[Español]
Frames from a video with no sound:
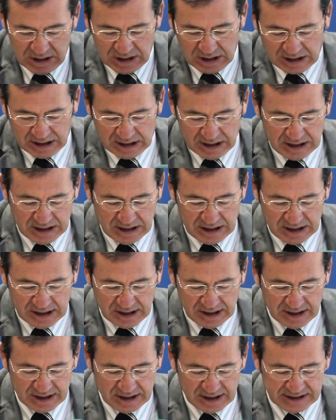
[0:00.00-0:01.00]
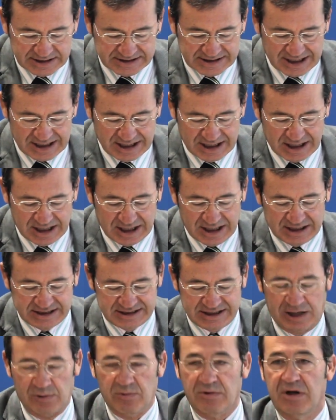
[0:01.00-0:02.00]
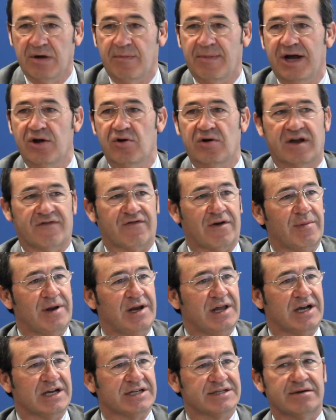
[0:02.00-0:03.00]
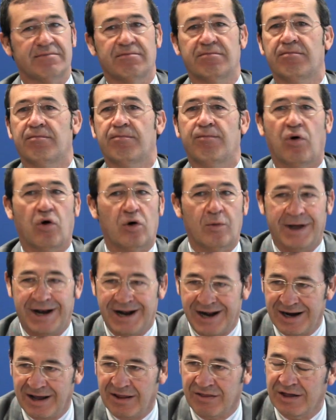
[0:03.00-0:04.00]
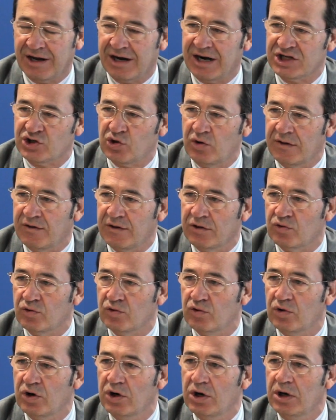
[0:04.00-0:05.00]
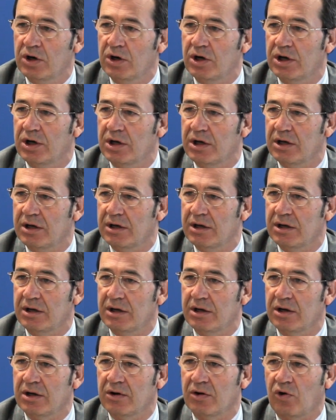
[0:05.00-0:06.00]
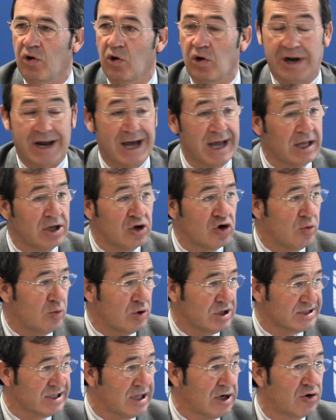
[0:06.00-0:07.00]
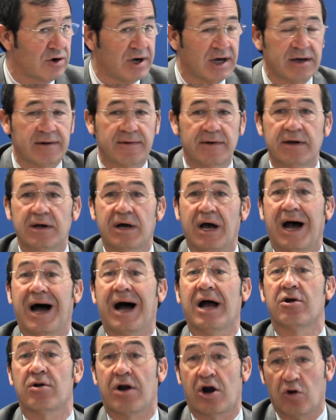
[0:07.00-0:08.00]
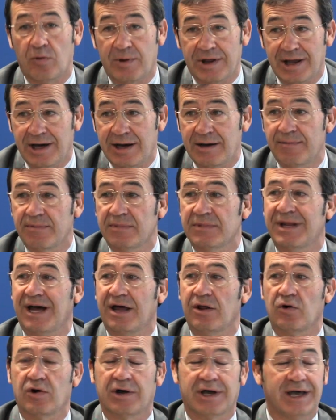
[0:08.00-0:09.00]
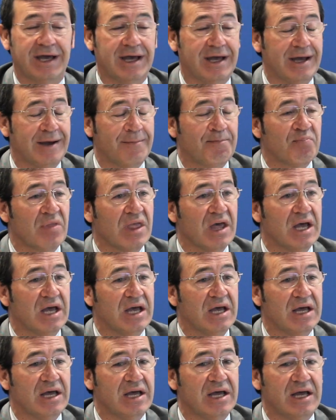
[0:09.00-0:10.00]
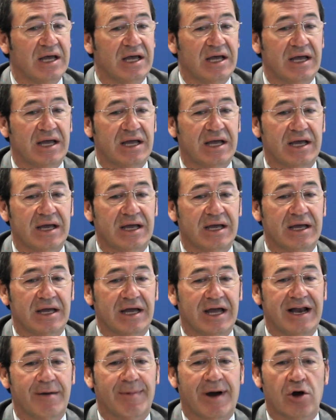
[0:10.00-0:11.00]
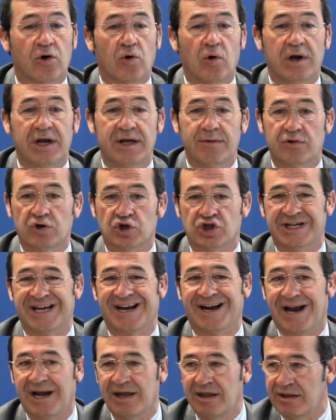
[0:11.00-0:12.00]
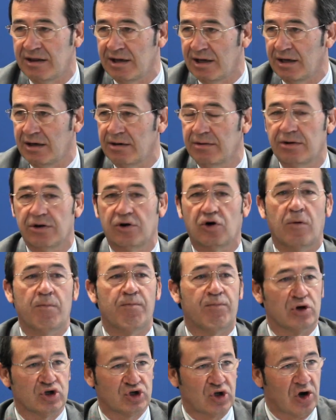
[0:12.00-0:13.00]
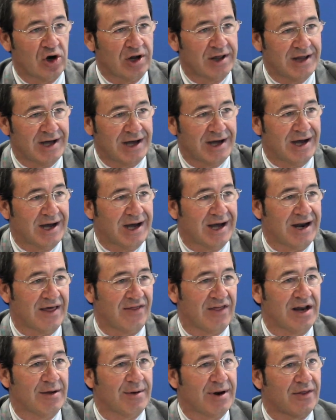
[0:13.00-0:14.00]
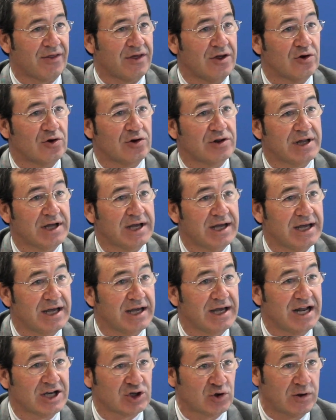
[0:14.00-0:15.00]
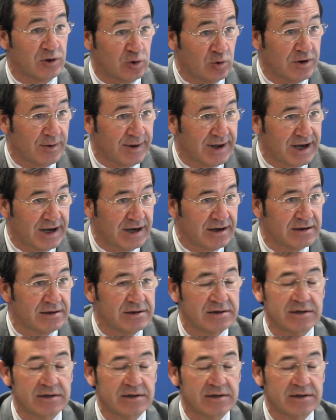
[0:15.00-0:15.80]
que estará hasta el 9 de mayo. Las familias volverán a hacer la solicitud eh, online, como hasta ahora. Hay una novedad, dado que eh, el Banco de Libros se realiza con posterioridad a la celebración de la solicitud de beca